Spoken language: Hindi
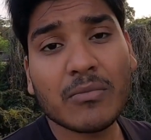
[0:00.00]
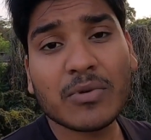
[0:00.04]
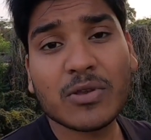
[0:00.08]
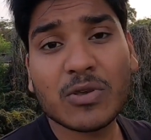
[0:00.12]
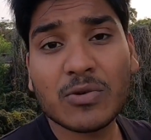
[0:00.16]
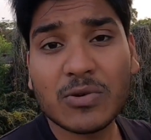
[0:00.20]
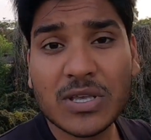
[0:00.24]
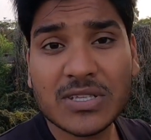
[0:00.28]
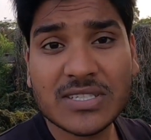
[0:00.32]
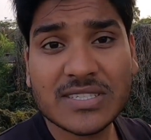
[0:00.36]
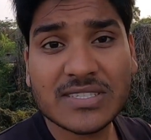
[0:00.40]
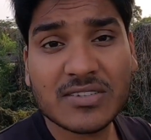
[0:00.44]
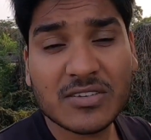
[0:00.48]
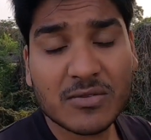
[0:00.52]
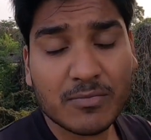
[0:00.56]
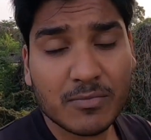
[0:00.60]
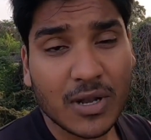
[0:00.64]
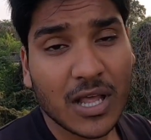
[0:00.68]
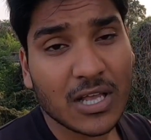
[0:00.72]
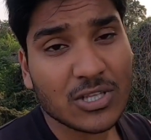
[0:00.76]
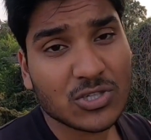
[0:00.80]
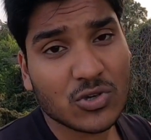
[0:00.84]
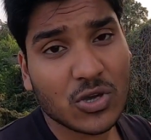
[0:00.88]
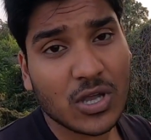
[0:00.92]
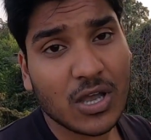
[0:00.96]
क्योंकि
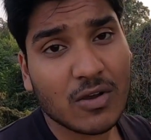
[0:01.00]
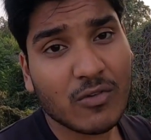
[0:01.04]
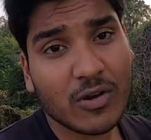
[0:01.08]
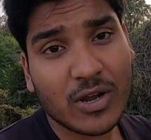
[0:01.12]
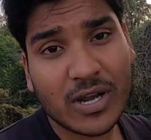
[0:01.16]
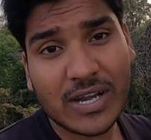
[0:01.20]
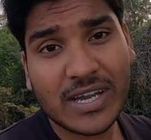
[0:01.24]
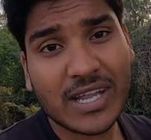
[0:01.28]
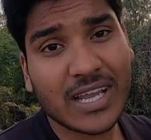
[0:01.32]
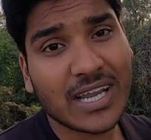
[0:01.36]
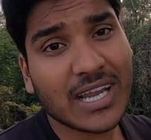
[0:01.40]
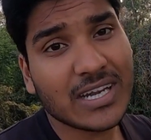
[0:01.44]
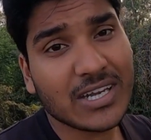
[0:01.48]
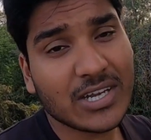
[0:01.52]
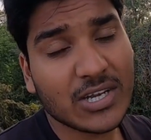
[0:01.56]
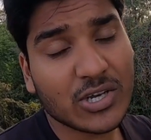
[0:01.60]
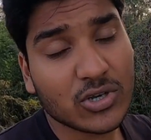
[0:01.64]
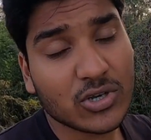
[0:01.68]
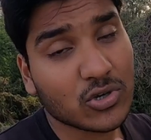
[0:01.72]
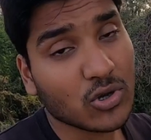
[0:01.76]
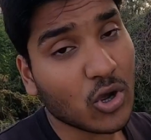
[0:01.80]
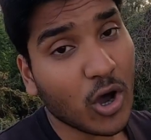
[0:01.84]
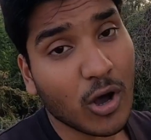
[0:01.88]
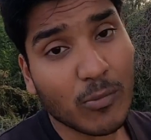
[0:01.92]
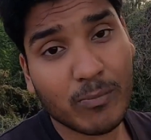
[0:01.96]
शिमला जो है वो इंडिया के
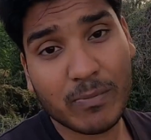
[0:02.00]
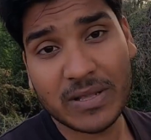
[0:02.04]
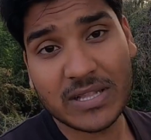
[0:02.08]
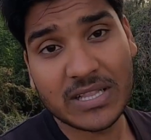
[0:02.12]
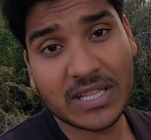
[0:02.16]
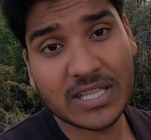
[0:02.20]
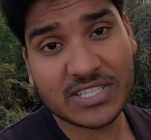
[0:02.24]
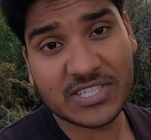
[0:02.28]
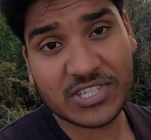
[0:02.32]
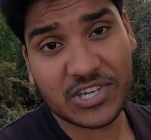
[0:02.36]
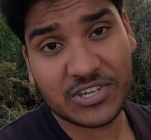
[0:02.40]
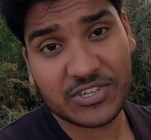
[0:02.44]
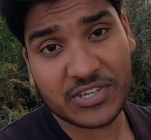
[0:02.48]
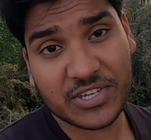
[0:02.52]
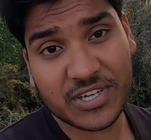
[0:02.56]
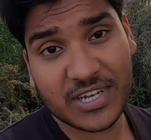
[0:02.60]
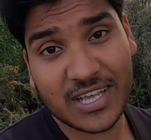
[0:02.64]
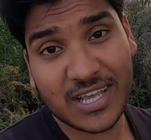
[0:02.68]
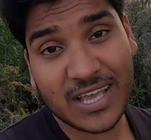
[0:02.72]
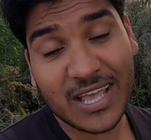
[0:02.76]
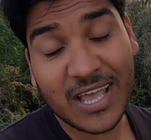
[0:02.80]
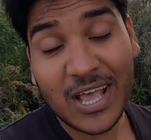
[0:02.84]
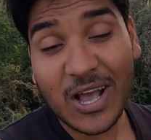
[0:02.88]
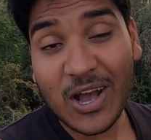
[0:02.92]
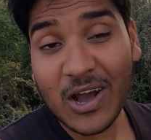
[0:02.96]
टॉप हिल स्टेशन
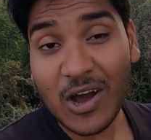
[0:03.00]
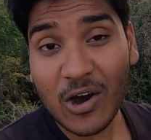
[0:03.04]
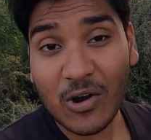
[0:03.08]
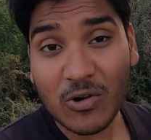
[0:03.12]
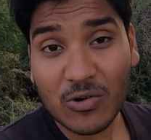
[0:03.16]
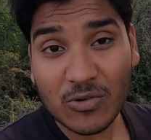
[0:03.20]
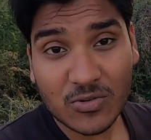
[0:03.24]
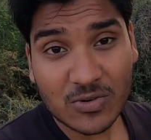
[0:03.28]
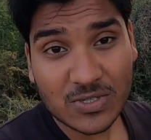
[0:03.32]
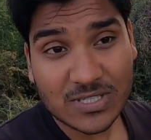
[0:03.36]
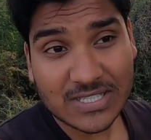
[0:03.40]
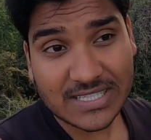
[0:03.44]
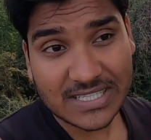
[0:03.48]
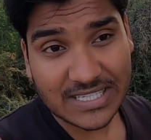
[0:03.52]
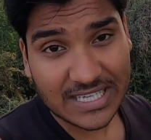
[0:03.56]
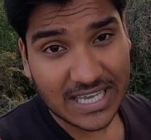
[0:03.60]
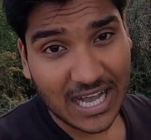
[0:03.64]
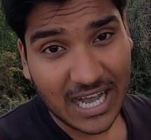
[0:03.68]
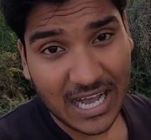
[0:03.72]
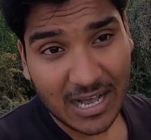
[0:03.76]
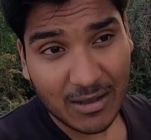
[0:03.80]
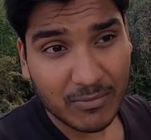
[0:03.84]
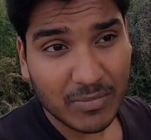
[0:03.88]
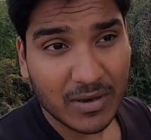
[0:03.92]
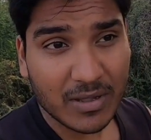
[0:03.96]
है और उस
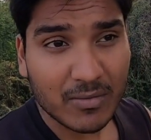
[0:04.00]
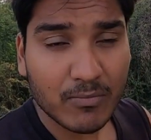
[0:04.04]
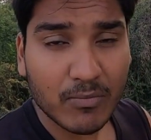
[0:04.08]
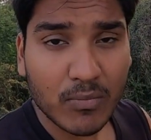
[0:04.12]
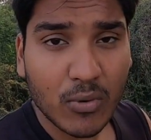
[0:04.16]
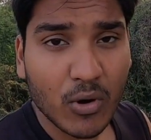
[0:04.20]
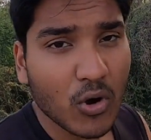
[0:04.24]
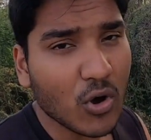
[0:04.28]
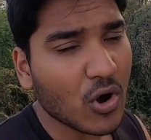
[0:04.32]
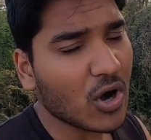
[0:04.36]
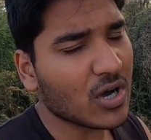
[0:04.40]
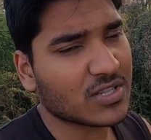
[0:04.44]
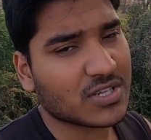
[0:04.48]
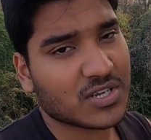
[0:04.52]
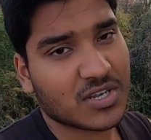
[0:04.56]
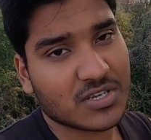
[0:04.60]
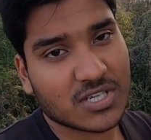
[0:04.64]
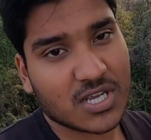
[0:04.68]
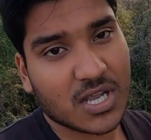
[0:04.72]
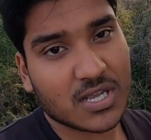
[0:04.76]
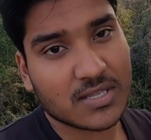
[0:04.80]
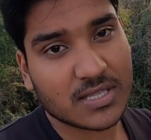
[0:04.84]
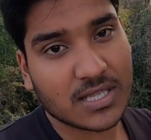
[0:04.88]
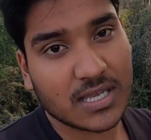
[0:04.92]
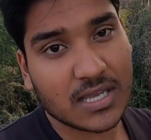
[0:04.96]
यहाँ पर बहुत रश
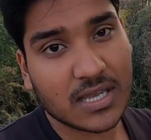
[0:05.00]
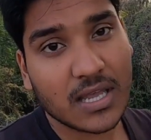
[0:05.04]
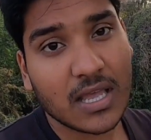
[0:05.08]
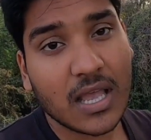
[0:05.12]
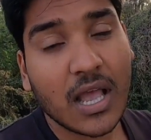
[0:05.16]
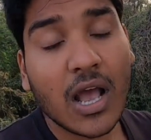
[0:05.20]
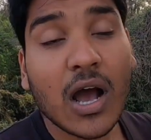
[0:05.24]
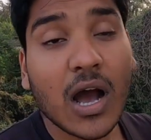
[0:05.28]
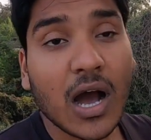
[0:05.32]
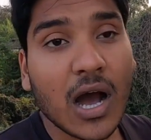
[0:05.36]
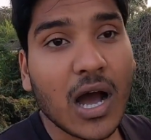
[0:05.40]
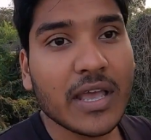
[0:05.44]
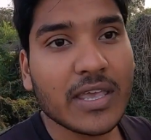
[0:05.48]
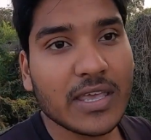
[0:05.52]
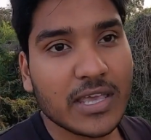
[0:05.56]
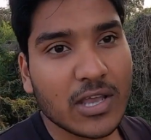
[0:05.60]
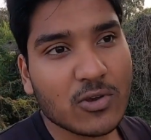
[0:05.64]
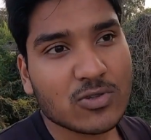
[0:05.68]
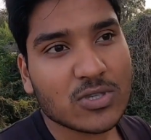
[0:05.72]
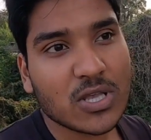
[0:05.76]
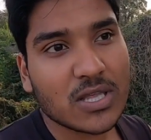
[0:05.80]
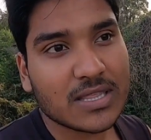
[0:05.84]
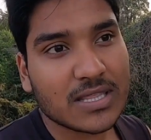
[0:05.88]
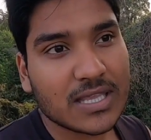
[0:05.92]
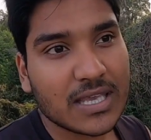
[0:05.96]
आता है हाँ ये हो
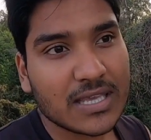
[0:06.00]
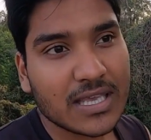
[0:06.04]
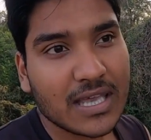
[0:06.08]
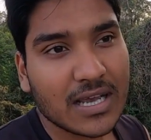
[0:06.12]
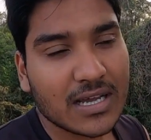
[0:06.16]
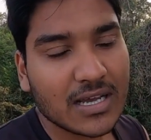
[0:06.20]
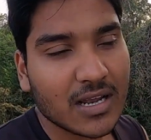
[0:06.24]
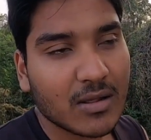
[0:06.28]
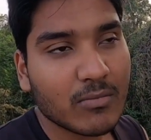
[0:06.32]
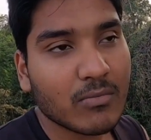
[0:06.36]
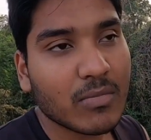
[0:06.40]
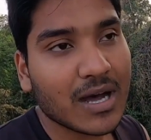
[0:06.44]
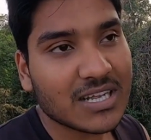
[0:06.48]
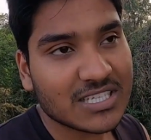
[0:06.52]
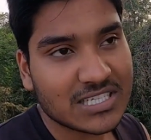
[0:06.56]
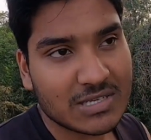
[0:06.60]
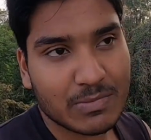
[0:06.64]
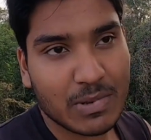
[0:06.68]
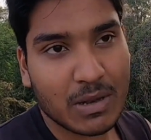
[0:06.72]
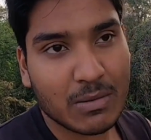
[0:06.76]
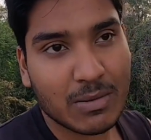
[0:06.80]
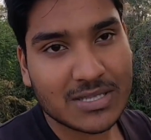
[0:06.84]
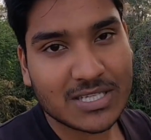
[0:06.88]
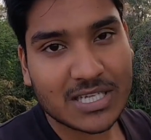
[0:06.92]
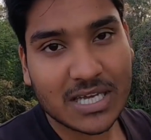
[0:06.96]
जाता है कि अगर आप मार्च
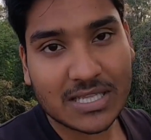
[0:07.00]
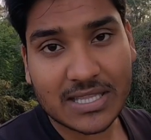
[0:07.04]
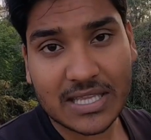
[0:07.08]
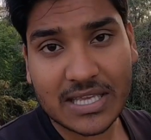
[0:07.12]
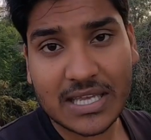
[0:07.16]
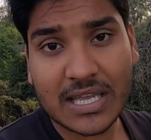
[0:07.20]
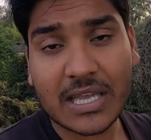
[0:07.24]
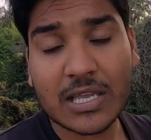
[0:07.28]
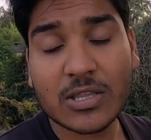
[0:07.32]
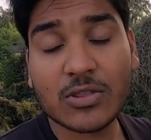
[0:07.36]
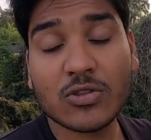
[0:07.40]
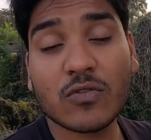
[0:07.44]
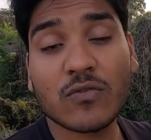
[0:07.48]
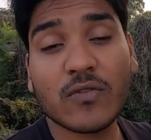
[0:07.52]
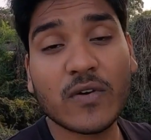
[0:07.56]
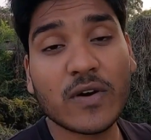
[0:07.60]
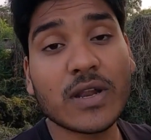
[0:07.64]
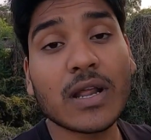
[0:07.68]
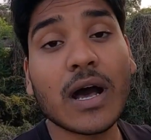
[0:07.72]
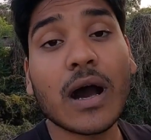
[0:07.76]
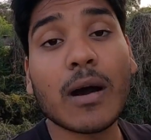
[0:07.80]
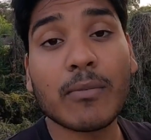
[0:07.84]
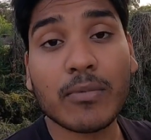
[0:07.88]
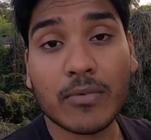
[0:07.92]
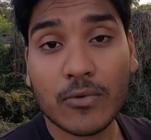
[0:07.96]
पहल में जाते हैं तो फिर
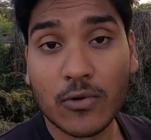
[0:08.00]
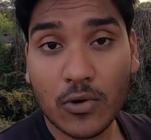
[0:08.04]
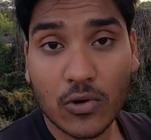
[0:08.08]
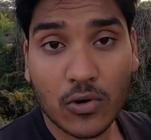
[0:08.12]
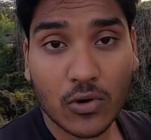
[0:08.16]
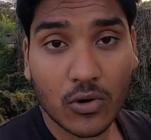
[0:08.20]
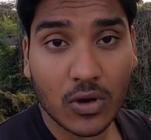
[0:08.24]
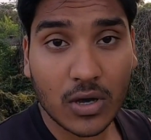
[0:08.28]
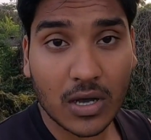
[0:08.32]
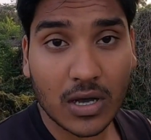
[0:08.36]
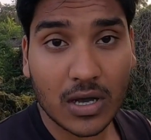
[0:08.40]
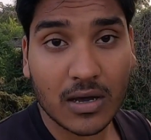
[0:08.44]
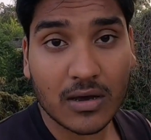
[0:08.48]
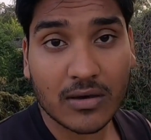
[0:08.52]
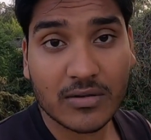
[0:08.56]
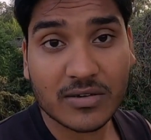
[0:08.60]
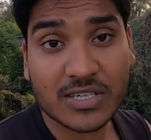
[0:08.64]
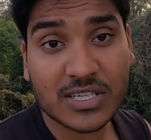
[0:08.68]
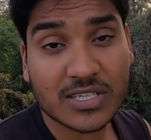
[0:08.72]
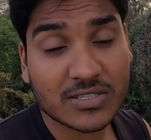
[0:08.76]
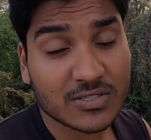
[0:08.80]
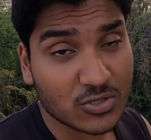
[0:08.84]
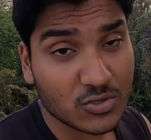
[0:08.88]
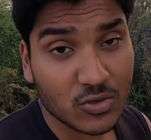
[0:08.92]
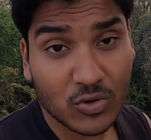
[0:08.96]

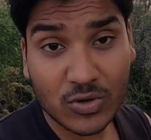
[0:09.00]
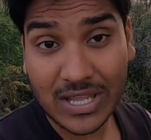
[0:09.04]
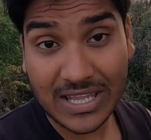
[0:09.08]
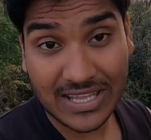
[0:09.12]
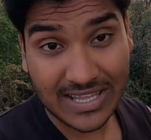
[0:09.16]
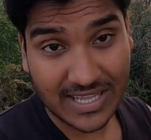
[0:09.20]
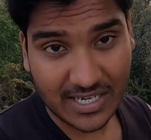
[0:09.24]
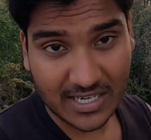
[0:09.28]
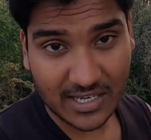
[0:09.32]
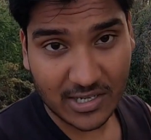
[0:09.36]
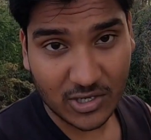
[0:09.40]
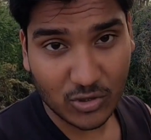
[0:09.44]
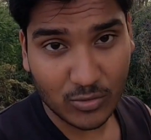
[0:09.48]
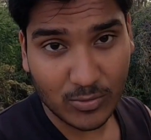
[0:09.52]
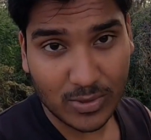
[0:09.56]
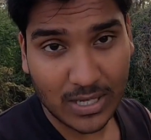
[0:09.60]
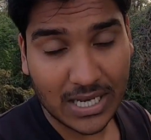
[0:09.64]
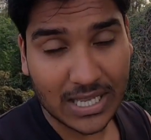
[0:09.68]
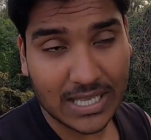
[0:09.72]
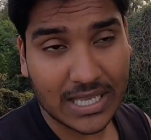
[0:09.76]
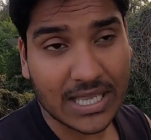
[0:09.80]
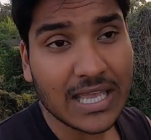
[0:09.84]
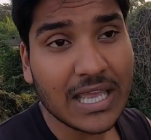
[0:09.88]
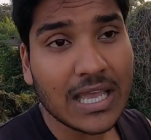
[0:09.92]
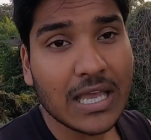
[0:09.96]
आपको स्नो नहीं देखने को
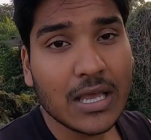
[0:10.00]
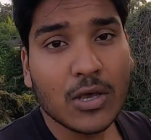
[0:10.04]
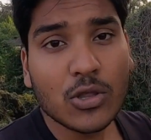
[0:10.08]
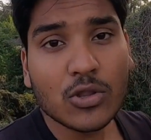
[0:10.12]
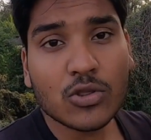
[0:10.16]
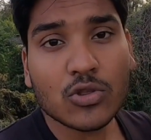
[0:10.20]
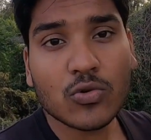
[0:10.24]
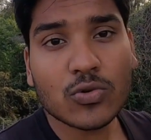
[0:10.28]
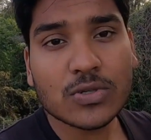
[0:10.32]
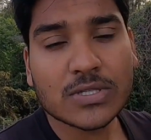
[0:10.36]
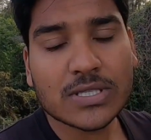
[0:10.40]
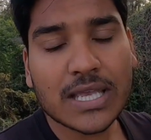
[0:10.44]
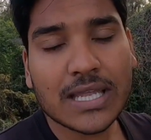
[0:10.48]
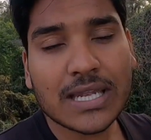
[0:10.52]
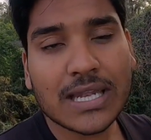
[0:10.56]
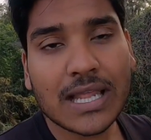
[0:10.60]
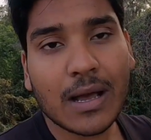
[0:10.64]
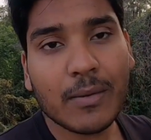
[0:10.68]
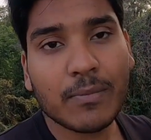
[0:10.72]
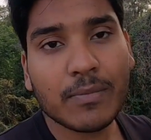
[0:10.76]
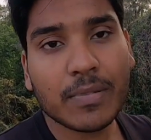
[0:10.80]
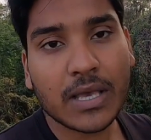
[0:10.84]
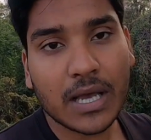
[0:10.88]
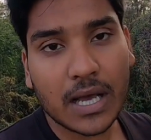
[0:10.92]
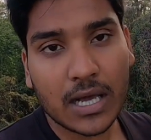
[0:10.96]
मिलेगी तो उसके लिए
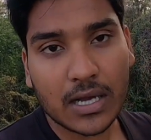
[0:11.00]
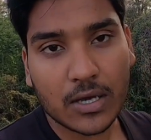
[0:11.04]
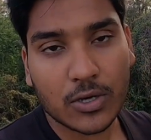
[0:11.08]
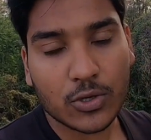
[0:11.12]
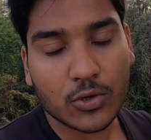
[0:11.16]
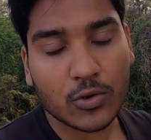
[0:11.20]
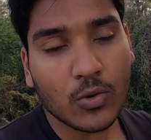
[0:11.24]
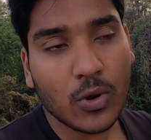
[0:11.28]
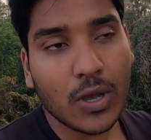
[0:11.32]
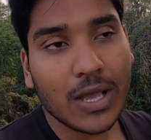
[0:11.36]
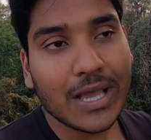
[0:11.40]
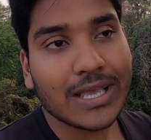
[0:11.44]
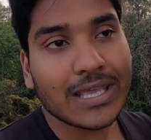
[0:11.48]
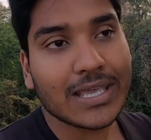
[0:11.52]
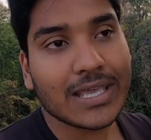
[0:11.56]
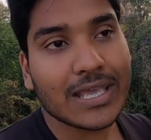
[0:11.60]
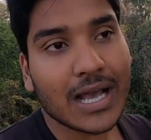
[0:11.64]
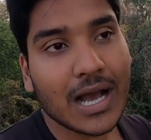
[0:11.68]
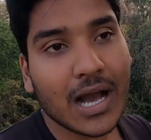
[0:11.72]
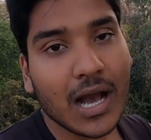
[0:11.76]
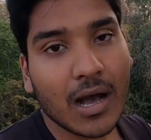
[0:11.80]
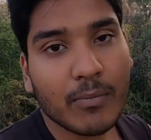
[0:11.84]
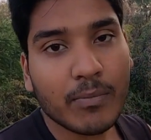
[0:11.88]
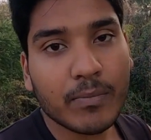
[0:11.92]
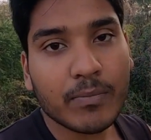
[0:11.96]
आप क्या करो कि
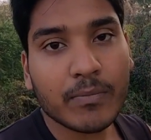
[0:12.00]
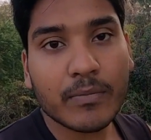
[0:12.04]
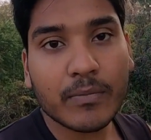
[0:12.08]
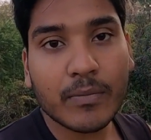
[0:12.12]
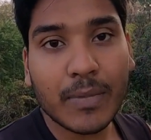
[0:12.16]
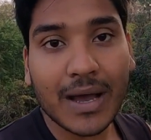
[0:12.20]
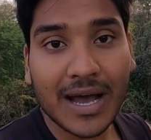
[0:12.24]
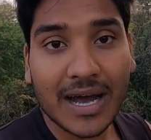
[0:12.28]
आप